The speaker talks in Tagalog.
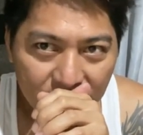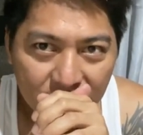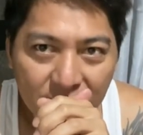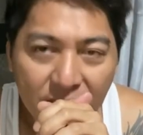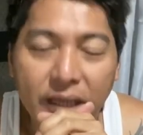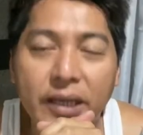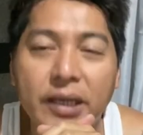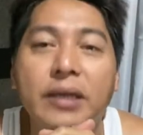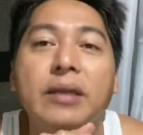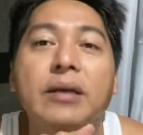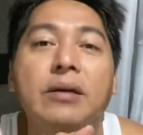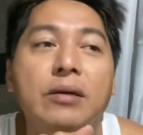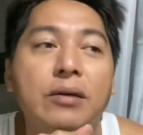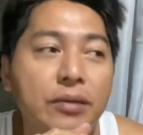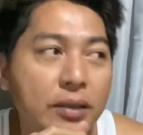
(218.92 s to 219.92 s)
ay,
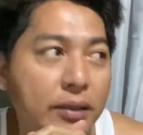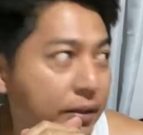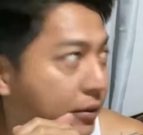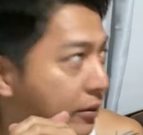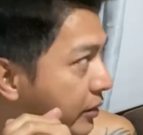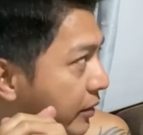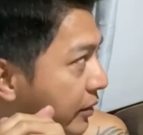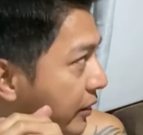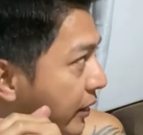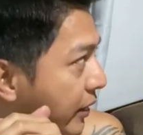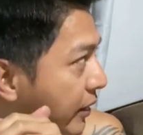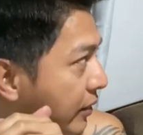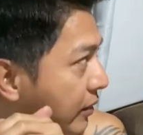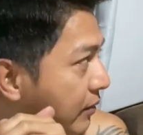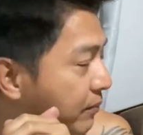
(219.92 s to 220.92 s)
nako, wala
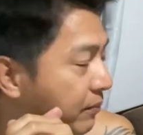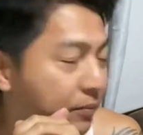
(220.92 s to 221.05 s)
internet.